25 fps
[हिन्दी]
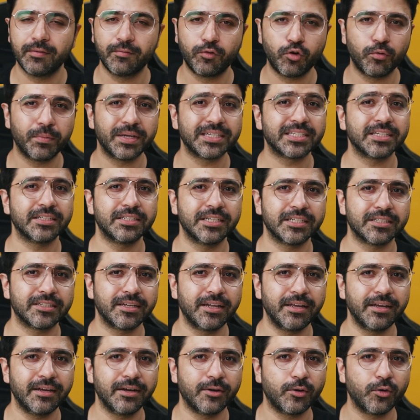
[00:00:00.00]
वो मैं सजेस्ट
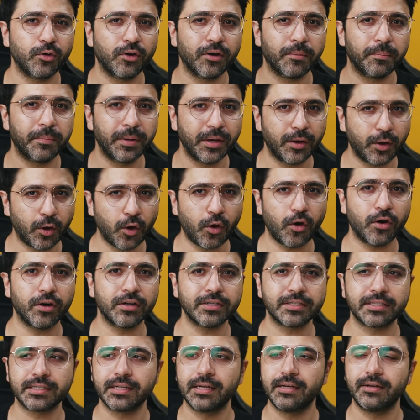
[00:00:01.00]
नहीं करूँगा
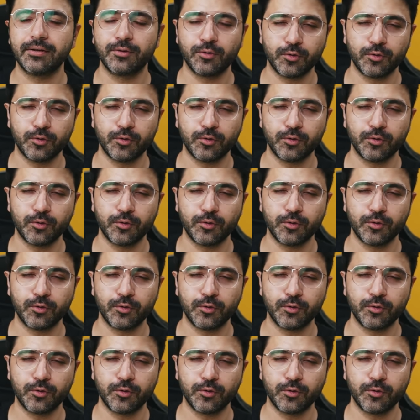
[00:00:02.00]
बिकॉज